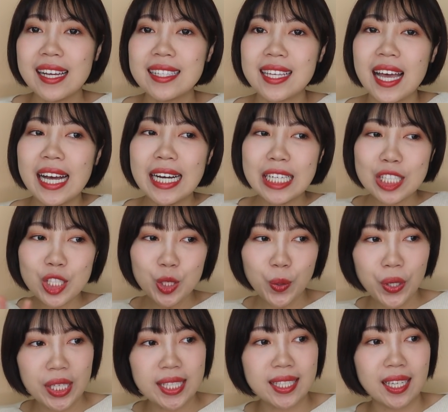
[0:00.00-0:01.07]
在很
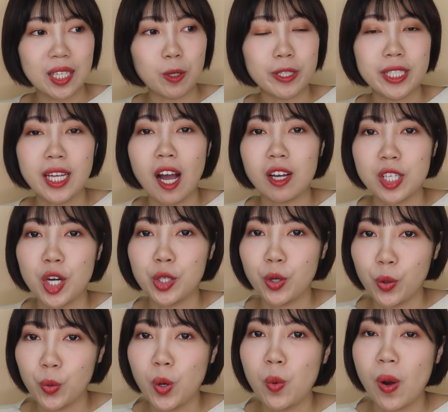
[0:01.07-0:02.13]
久以前呢，我记得好像
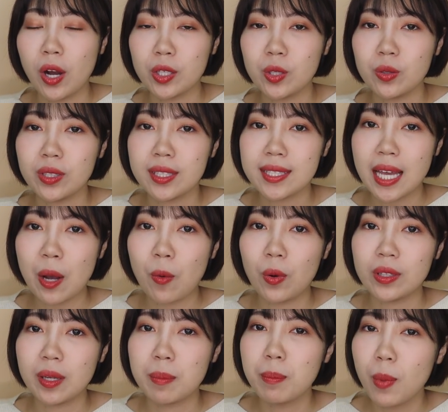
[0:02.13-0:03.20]
有一位网友呢在
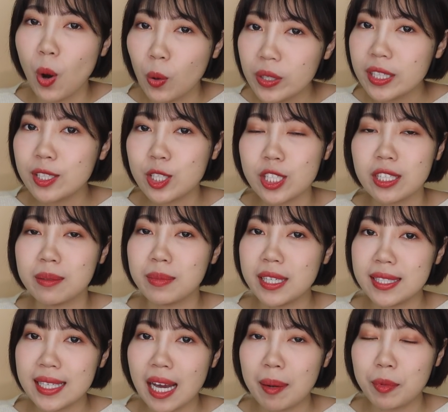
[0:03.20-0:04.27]
我的某一支影
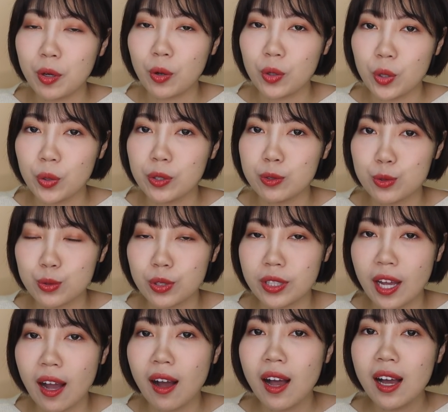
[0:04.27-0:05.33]
片下面有留言，说
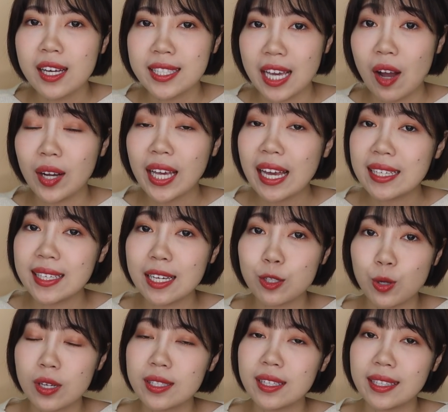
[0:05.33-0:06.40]
到想要看一下
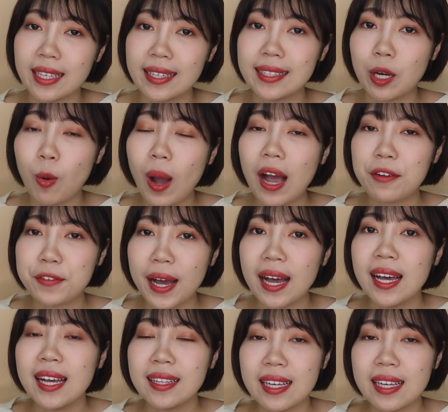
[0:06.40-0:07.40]
双色眼影的画法。